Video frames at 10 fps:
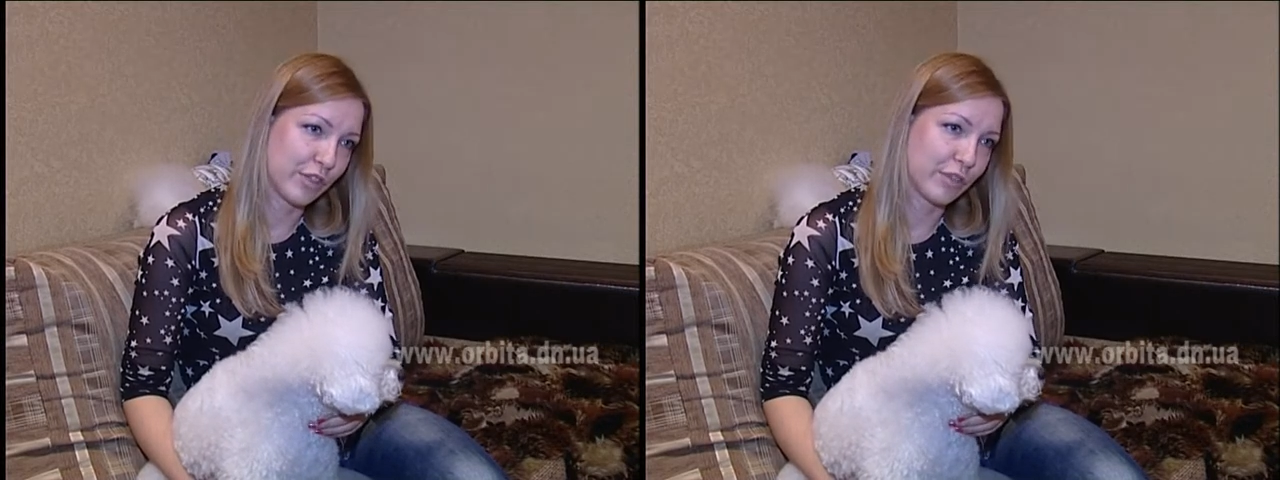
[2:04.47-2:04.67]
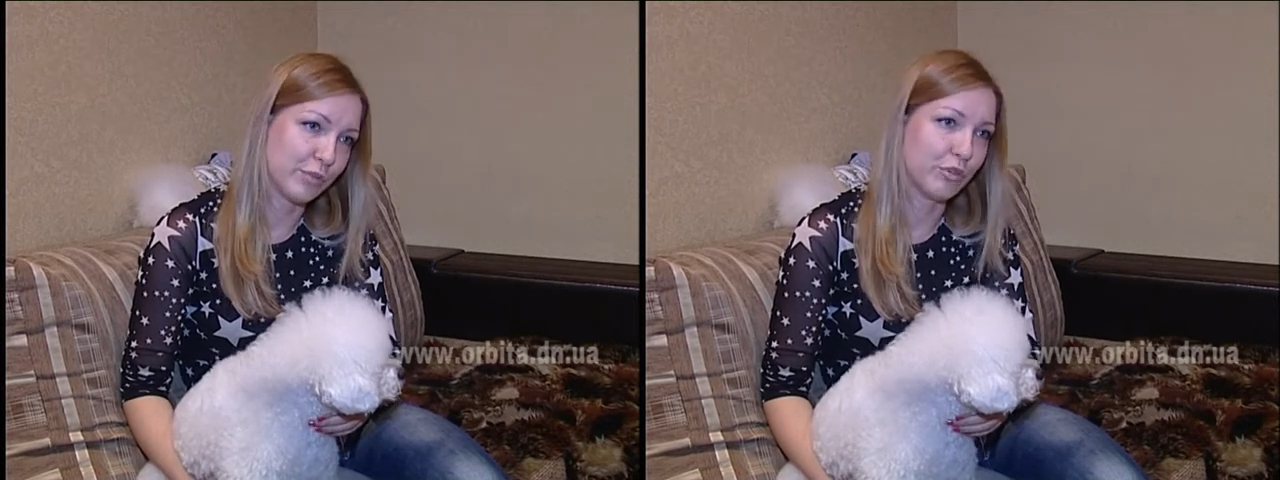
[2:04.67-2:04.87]

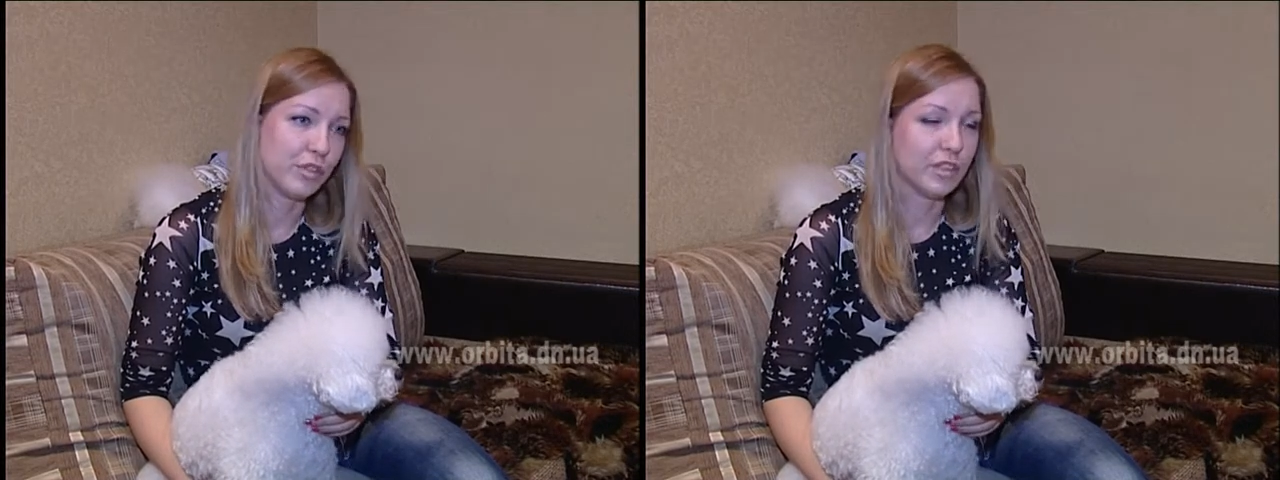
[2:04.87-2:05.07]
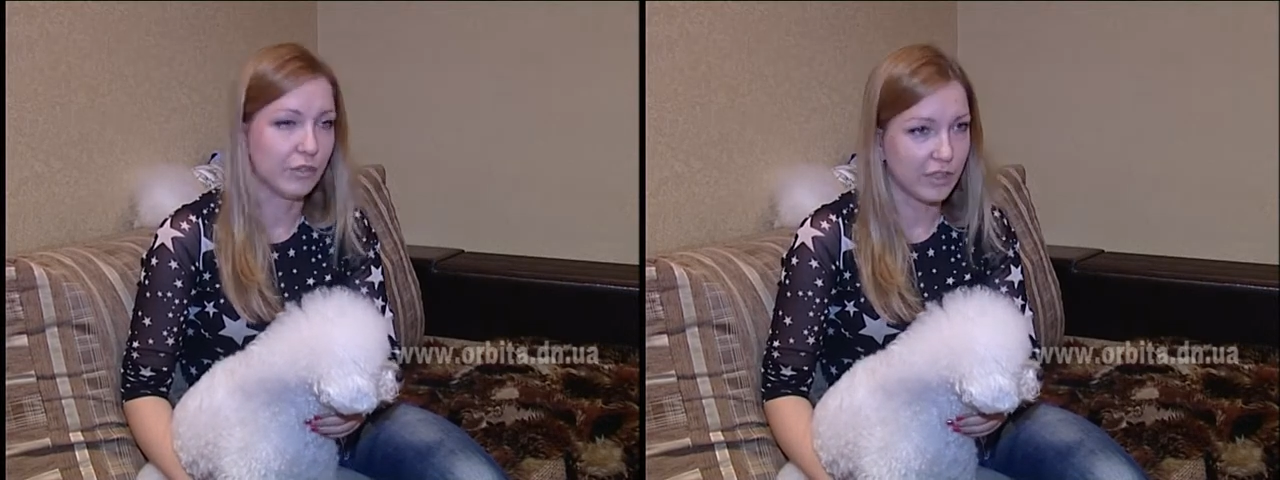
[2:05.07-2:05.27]
как
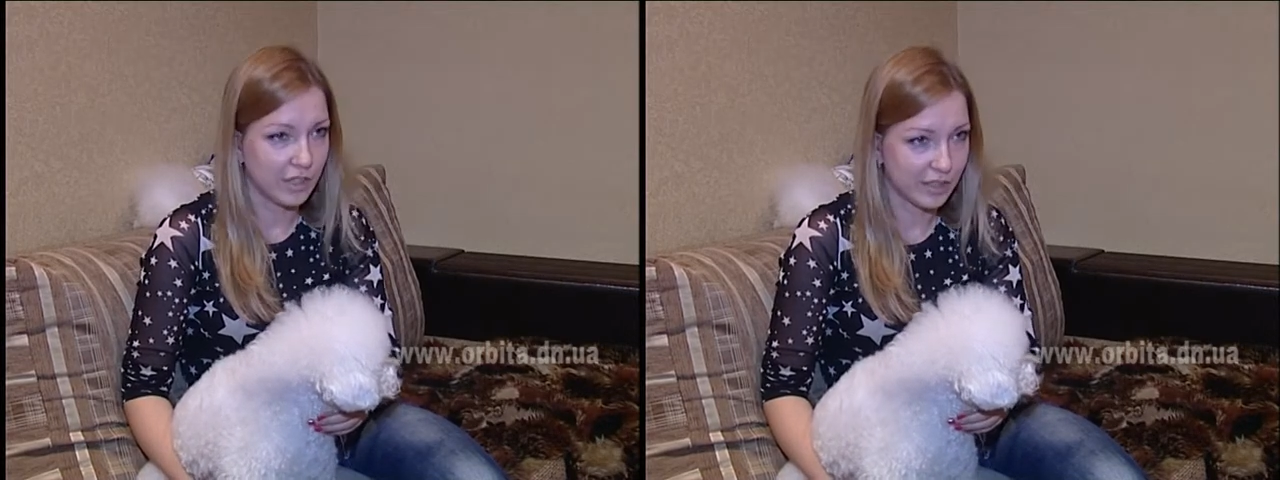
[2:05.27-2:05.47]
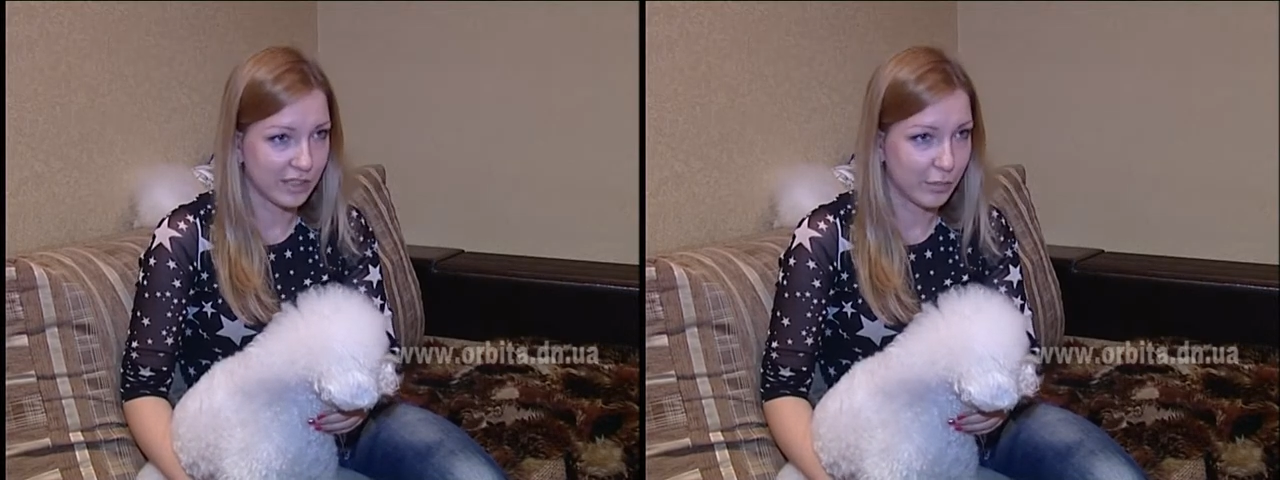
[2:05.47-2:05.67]
многие
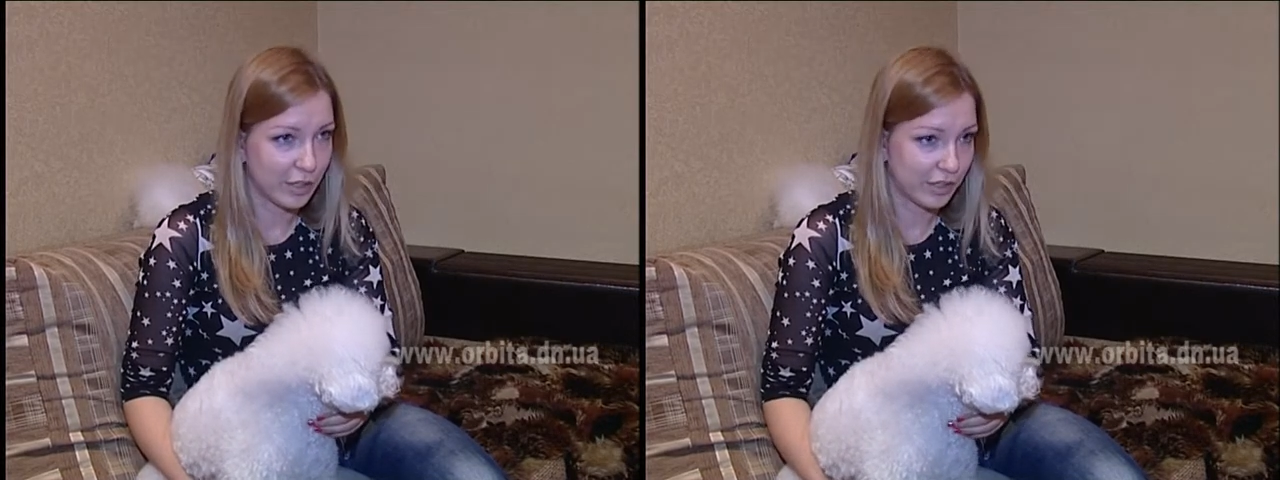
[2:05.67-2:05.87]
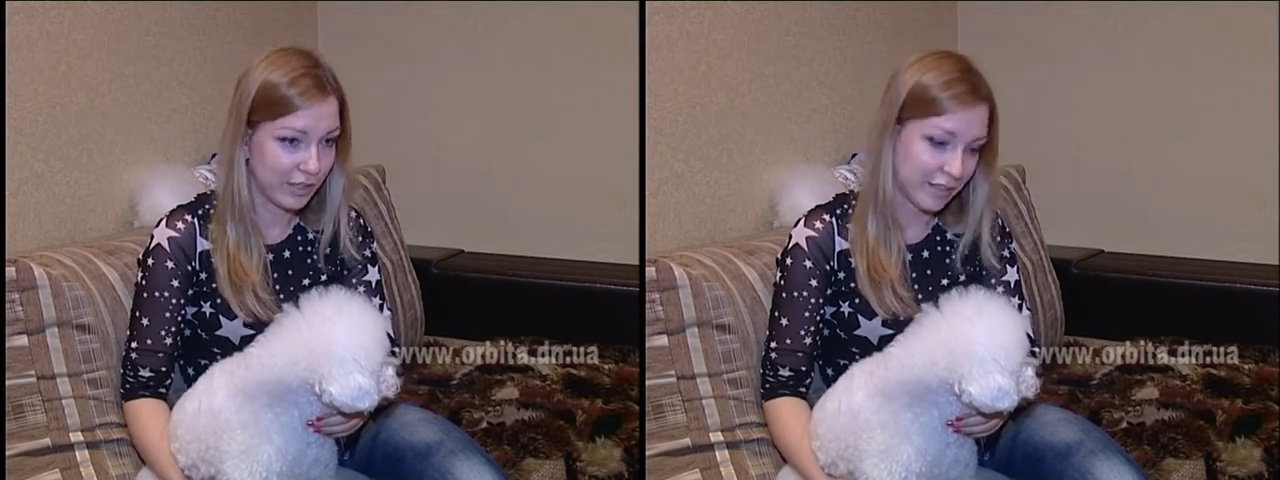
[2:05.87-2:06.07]
другие
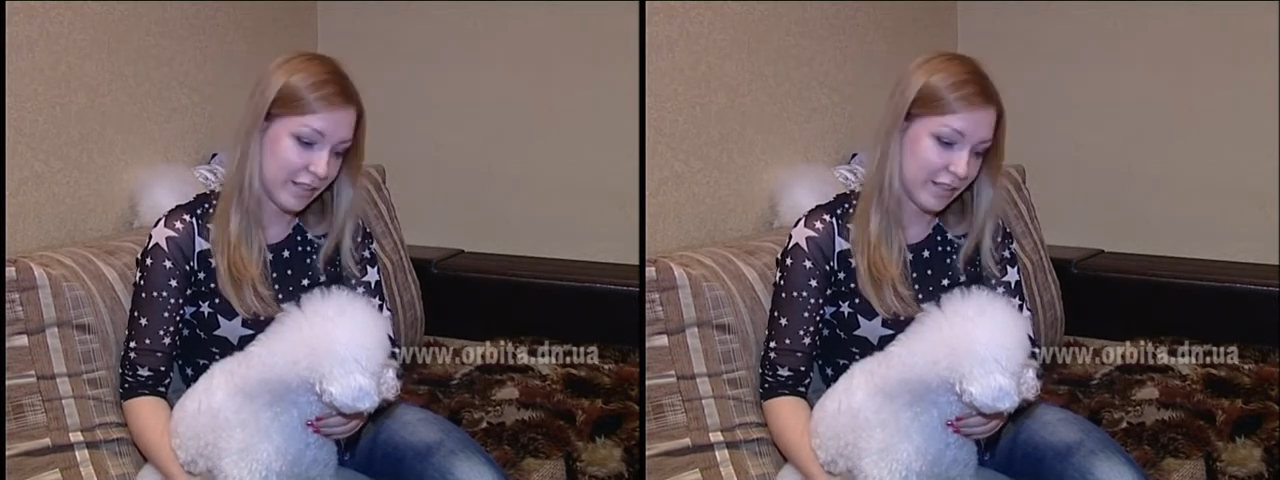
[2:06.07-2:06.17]
собаки.